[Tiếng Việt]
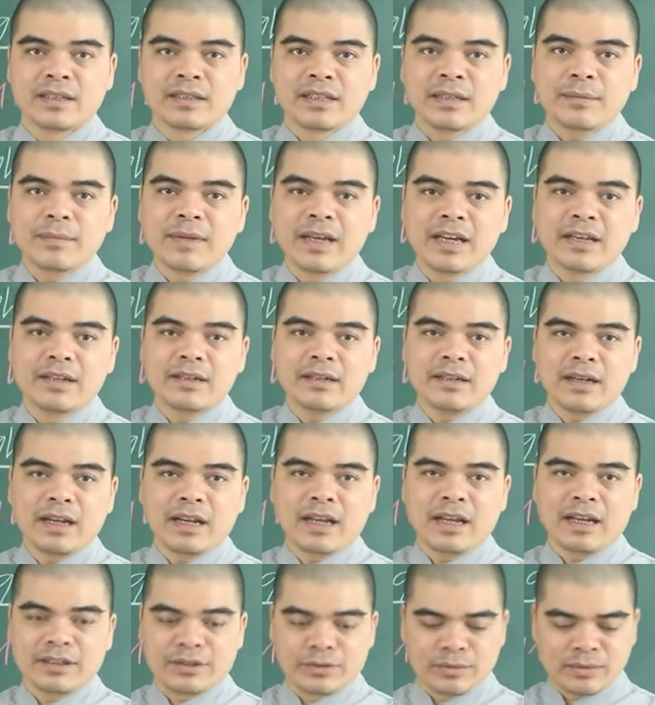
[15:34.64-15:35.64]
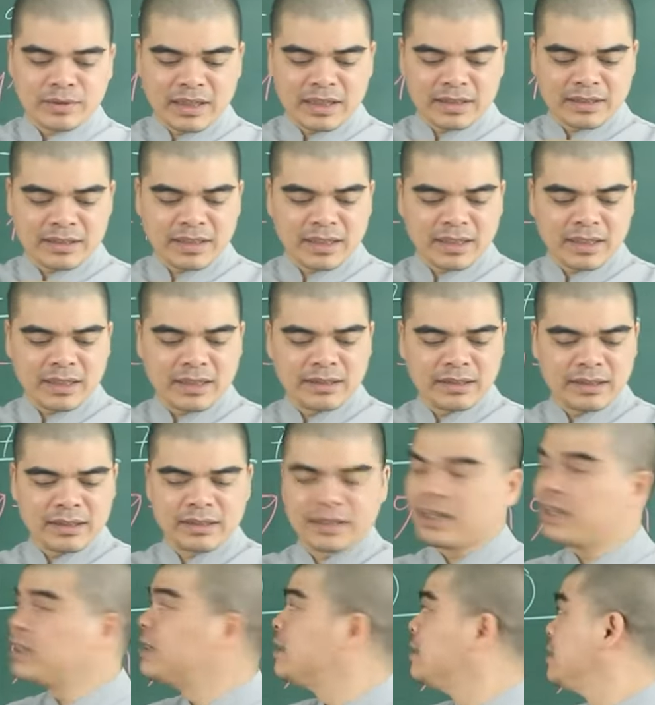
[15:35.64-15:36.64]
tiếp đến là chúng ta xét đến giờ
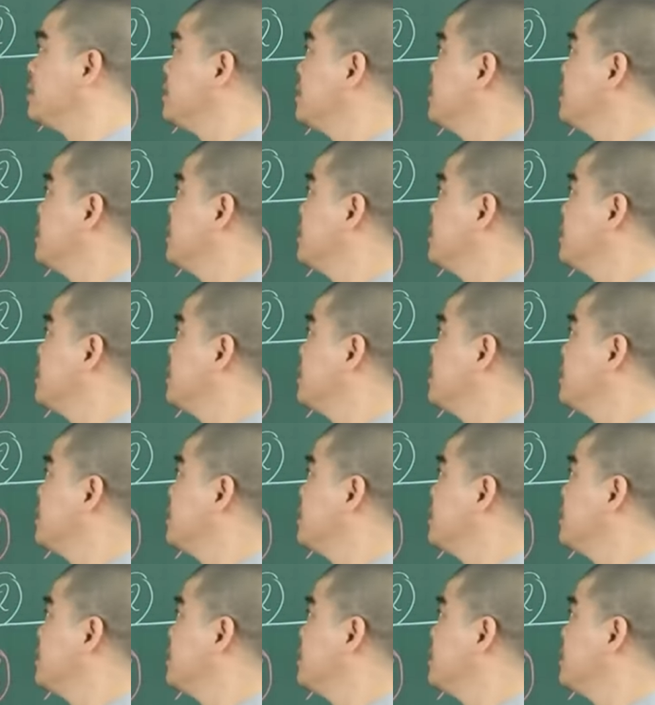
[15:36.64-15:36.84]
thân